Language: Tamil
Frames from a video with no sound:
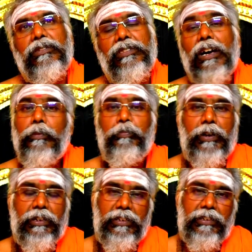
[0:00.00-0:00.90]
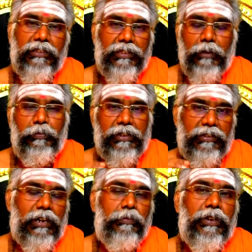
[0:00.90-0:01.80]
சாப்பாட்டுக்கு சாப்பிட்ற
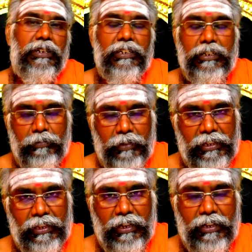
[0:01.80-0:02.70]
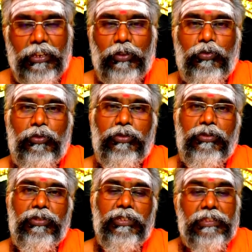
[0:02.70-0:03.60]
சாப்பாட்டுக்கு மரியாதை
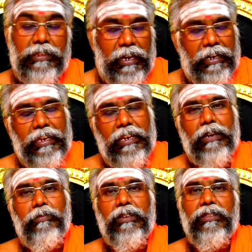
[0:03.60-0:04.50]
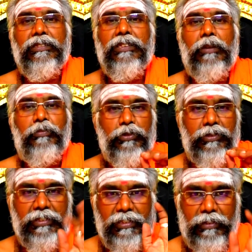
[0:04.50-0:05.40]
கொடுத்து தரையில் அமர்ந்து
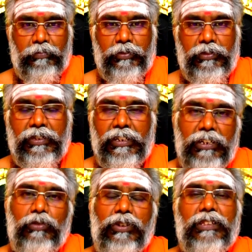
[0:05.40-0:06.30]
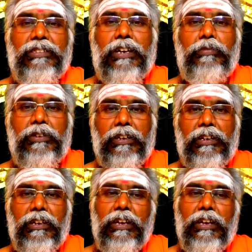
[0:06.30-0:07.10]
சாப்பிடுவது சிறப்பு கீழே உட்காந்து சாப்பிடுங்க